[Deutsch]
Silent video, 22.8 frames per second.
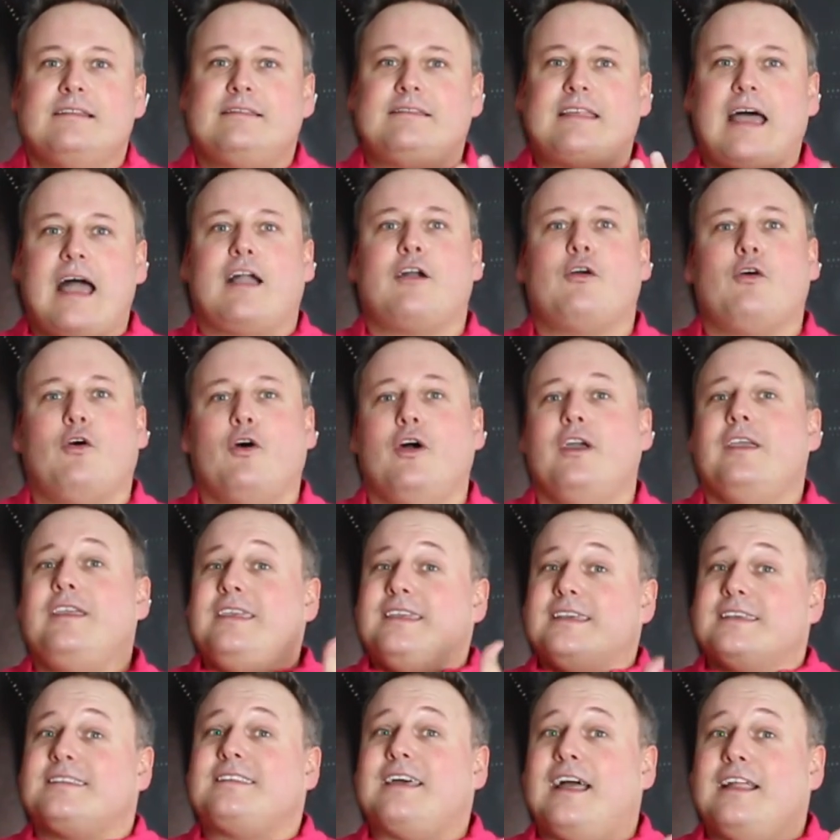Dank euch,
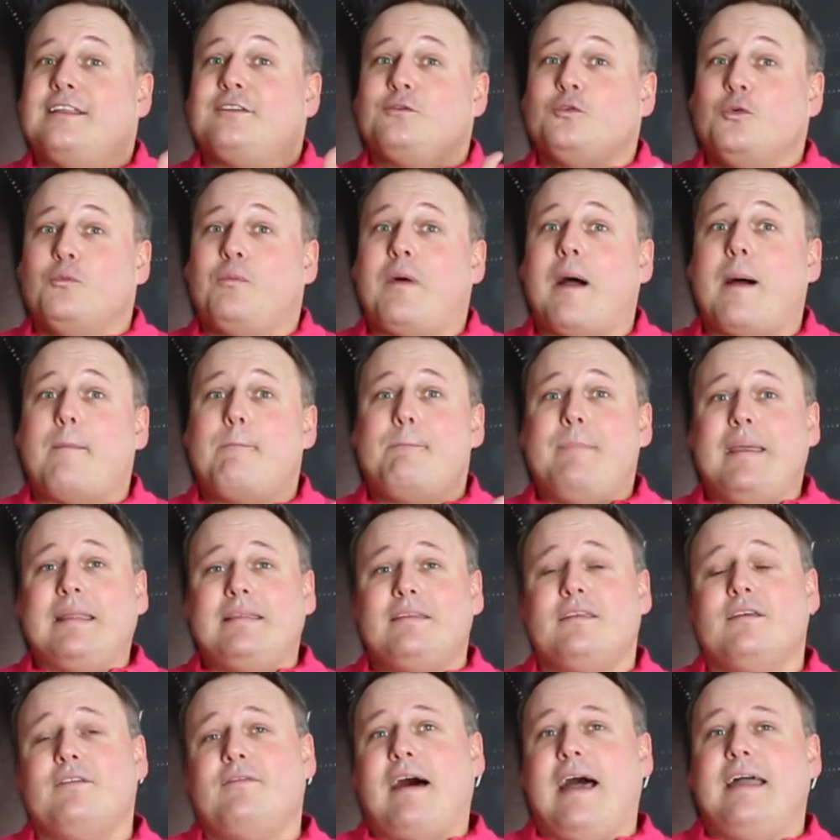ihr seid super.
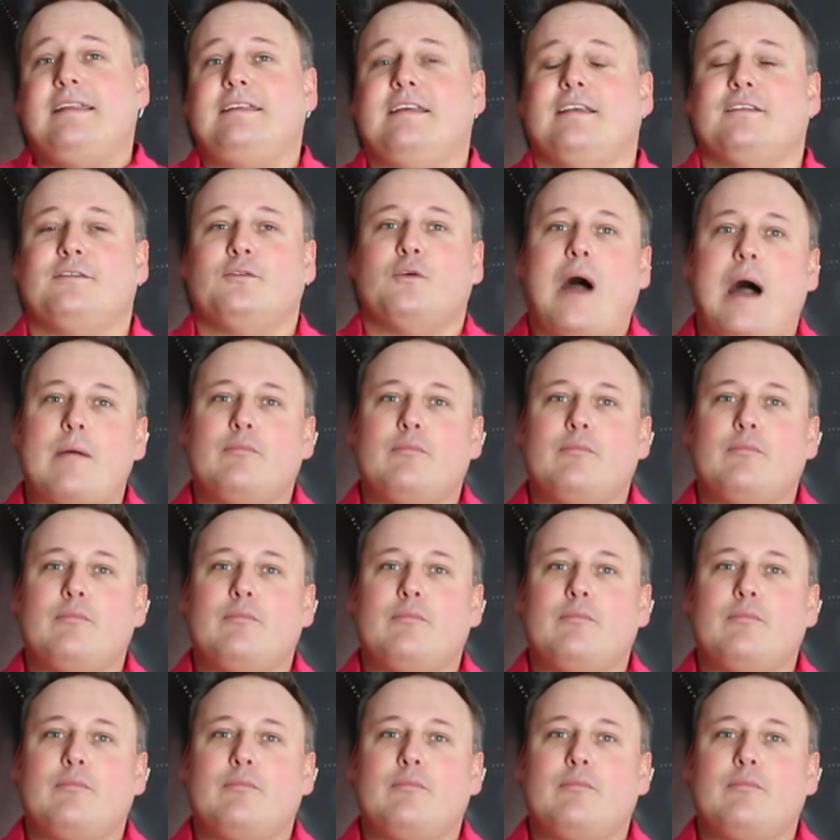Bitte weiter so.